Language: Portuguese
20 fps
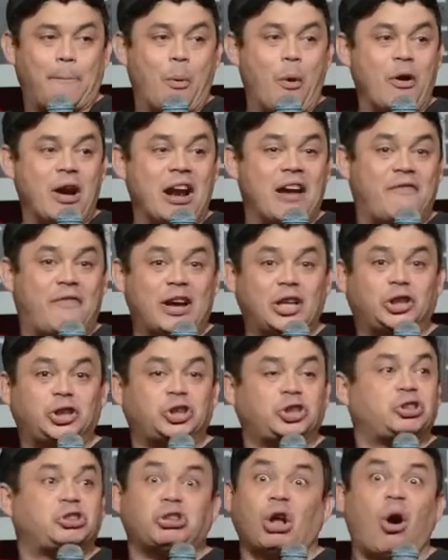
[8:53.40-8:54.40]
a pouco ele vai
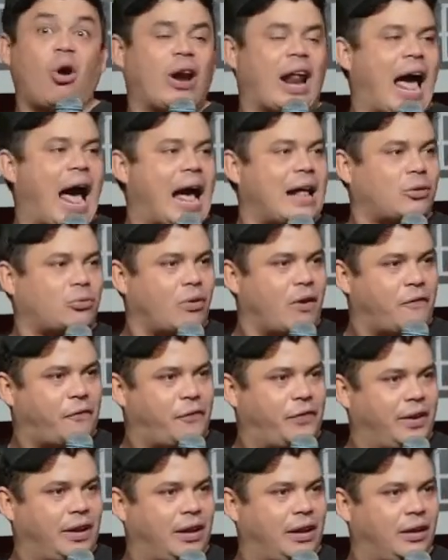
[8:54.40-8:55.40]
estourar a tua
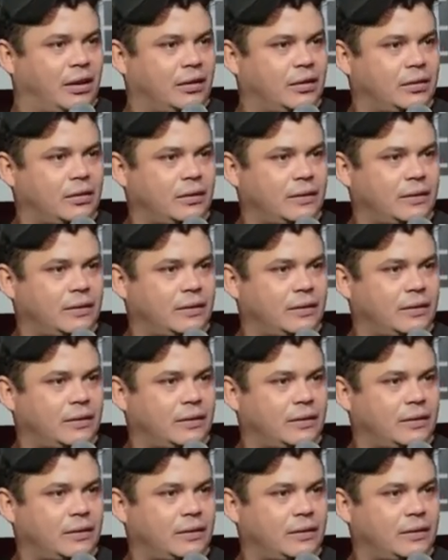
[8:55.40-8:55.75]
filha.